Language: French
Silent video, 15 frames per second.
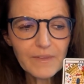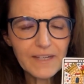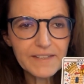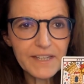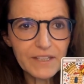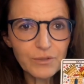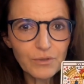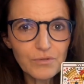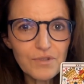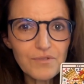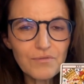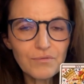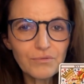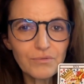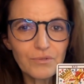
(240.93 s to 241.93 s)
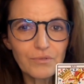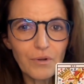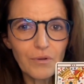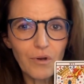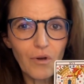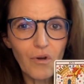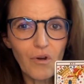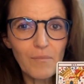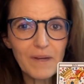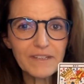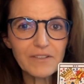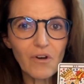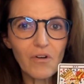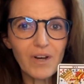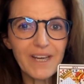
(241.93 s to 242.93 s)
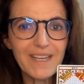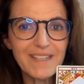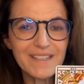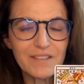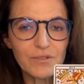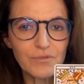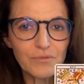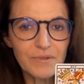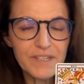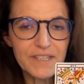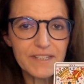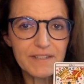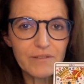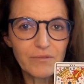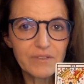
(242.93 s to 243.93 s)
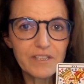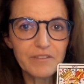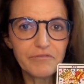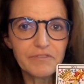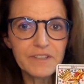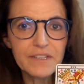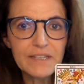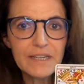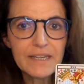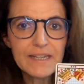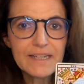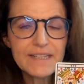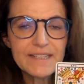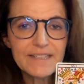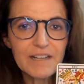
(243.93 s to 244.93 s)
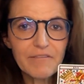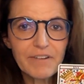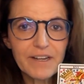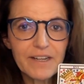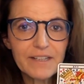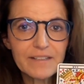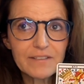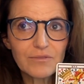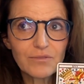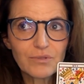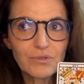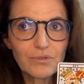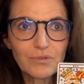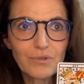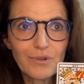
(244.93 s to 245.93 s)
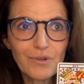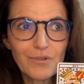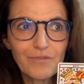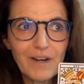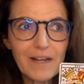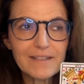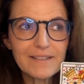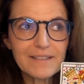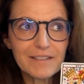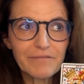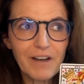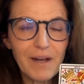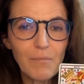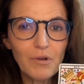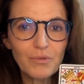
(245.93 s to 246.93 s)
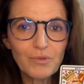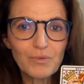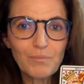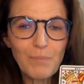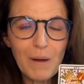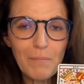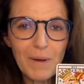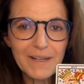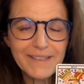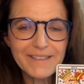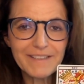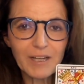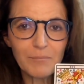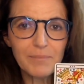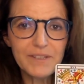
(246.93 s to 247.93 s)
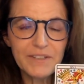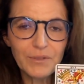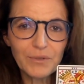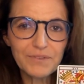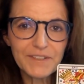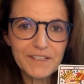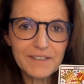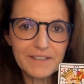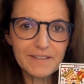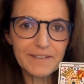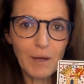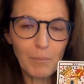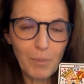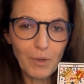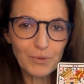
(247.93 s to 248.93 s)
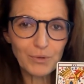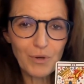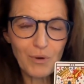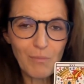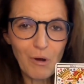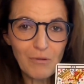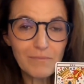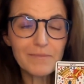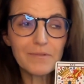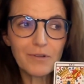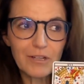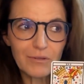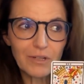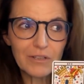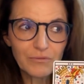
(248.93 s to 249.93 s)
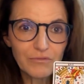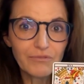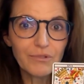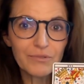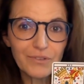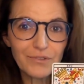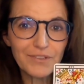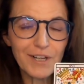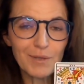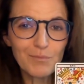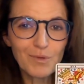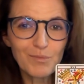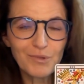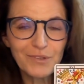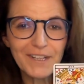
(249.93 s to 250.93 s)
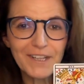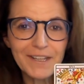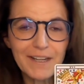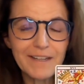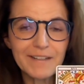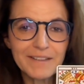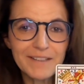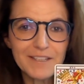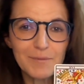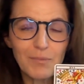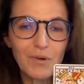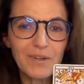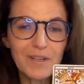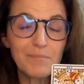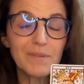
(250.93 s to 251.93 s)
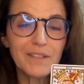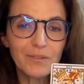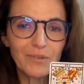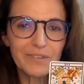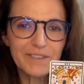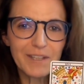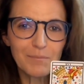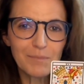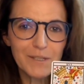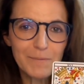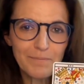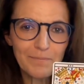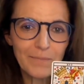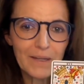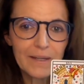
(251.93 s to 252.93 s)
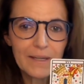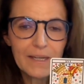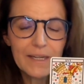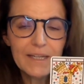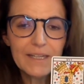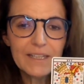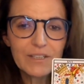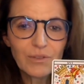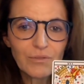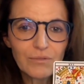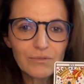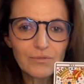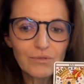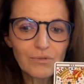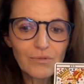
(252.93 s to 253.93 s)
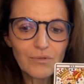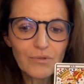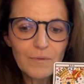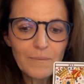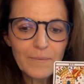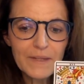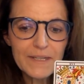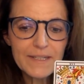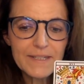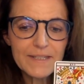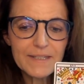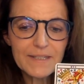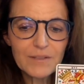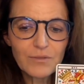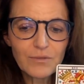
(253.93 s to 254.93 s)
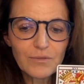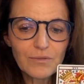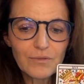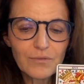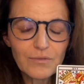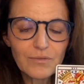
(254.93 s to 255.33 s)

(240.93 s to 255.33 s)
il y a une notion de remettre en question ici. Le défi, ça va être de... Euh, voilà, c'est vraiment de ne pas partir bille en tête n'importe comment. À nouveau, on est en train de me montrer quelqu'un qui se prend les pieds dans le tapis. Et donc, du coup, c'est de